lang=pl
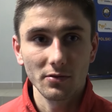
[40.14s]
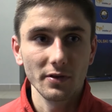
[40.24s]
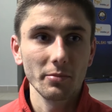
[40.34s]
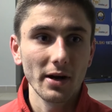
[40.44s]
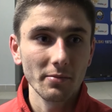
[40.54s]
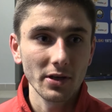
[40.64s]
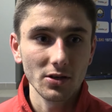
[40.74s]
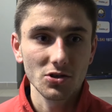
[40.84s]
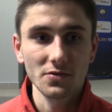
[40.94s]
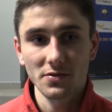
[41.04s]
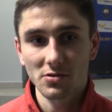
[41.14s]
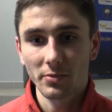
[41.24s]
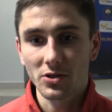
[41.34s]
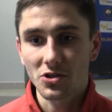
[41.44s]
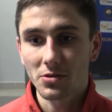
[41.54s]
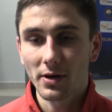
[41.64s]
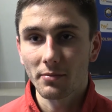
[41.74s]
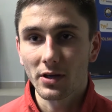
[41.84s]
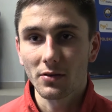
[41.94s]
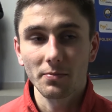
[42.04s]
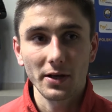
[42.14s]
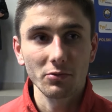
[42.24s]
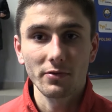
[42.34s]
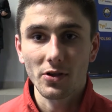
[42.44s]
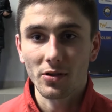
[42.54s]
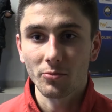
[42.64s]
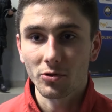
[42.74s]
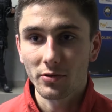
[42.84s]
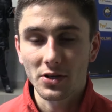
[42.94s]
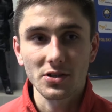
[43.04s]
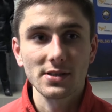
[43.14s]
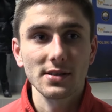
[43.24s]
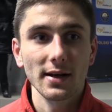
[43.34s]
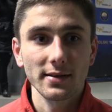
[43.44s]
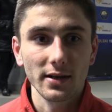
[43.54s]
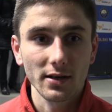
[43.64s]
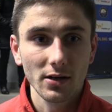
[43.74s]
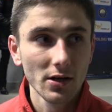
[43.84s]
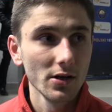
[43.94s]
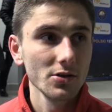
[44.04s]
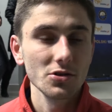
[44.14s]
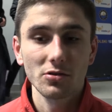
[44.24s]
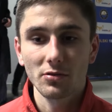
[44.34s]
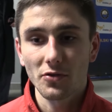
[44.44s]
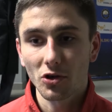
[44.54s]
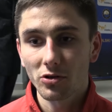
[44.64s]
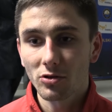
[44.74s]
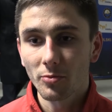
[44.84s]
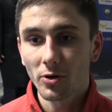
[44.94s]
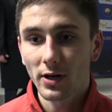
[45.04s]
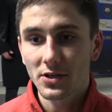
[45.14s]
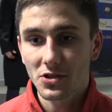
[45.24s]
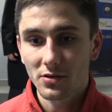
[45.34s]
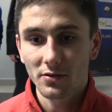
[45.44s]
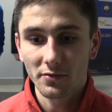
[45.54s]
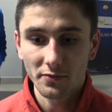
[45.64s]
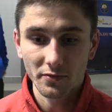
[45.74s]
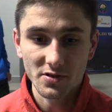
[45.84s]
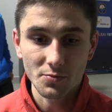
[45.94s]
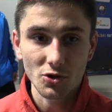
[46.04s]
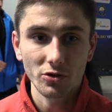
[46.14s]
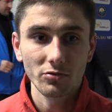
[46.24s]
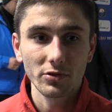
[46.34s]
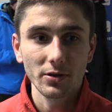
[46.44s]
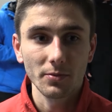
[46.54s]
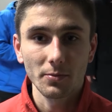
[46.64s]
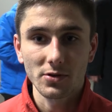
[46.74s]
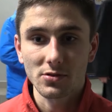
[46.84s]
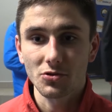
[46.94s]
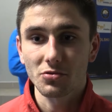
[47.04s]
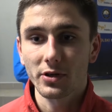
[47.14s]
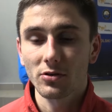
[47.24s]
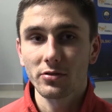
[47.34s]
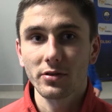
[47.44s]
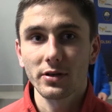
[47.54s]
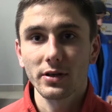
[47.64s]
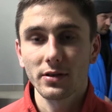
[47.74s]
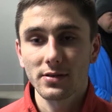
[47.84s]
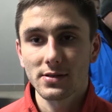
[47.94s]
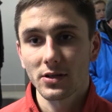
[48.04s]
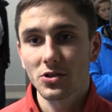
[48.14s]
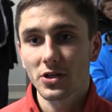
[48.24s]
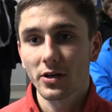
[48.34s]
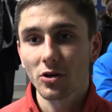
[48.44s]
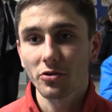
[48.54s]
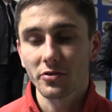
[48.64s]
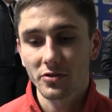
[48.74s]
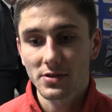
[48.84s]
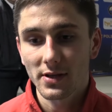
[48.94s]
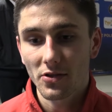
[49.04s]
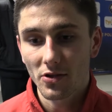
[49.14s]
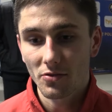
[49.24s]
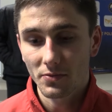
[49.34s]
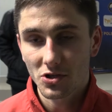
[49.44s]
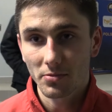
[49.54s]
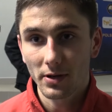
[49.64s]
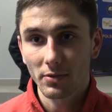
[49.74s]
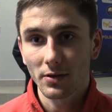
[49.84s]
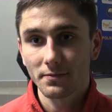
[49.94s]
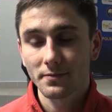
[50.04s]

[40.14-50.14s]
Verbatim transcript: dwie bramki, w sumie trzy bramki padły właśnie po naszych stratach, czy to w środku pola, czy z przodu i po prostu szły kontry i z tych trzech kontr straciliśmy trzy bramki.